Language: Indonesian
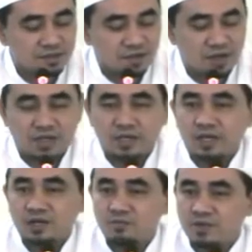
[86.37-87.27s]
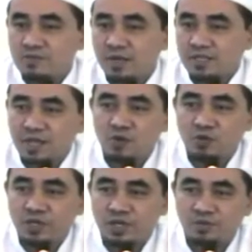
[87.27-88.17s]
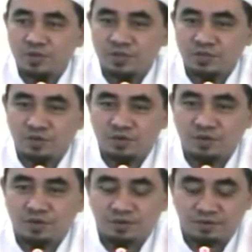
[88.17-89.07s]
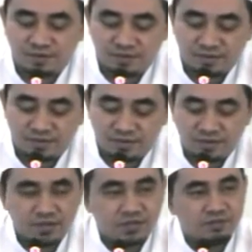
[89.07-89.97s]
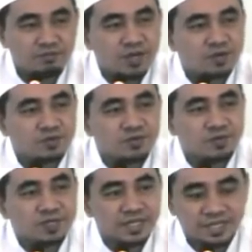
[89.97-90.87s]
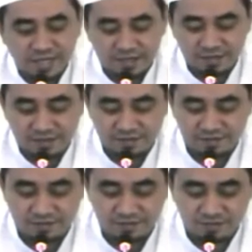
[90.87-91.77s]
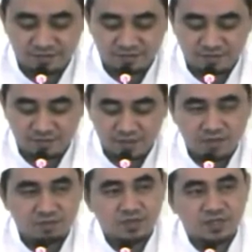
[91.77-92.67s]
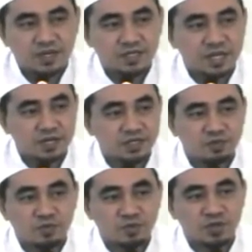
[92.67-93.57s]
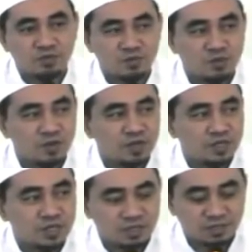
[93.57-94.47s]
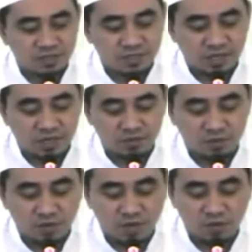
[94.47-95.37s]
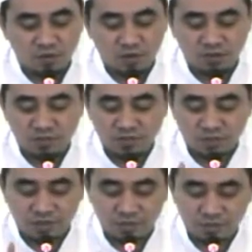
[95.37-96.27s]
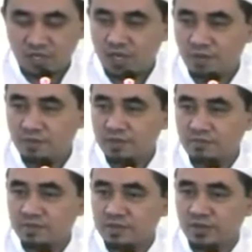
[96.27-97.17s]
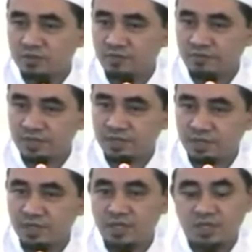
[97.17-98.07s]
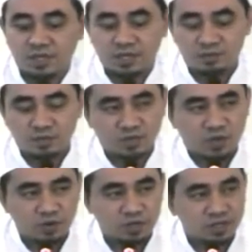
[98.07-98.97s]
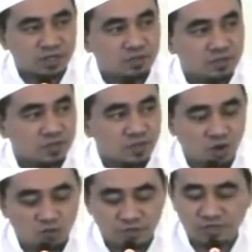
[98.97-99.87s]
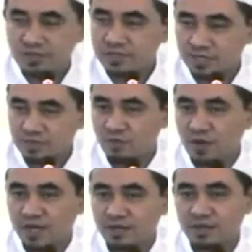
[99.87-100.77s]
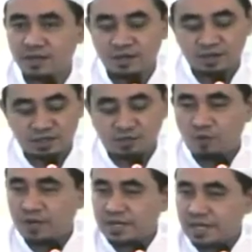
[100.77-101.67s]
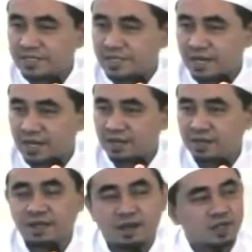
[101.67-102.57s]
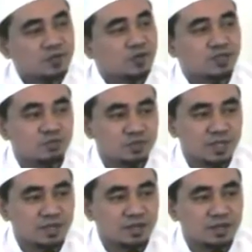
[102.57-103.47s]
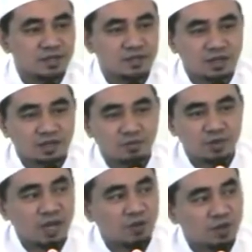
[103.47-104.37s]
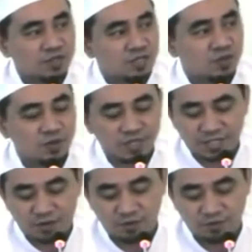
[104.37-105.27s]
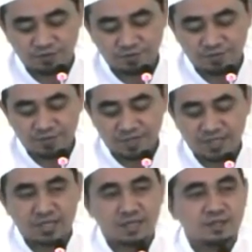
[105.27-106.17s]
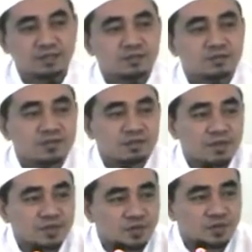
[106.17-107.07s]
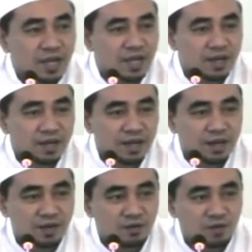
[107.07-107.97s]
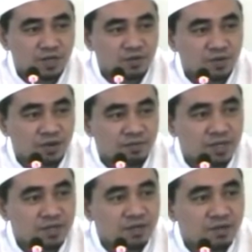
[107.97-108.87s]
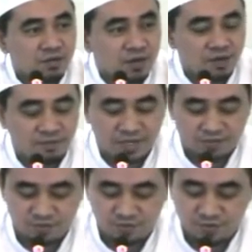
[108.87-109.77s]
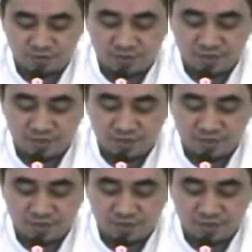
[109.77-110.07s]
orang lain kada boleh mengetahui ilmu itu disimpan untuk dirinya aja misalnya ada 10 ilmu ini bisa ilmu nahu, ini bisa ilmu saraf, ini bisa ilmu fikih, ilmu tauhid, ilmu tasawuf, ini bisa semuaan, semuaan diajarkan kecuali sebuting. Ini kada boleh aku bagi saya kurang tahu. Nah, itu termasuk akhlak kelakuan ulama, ulama sufi.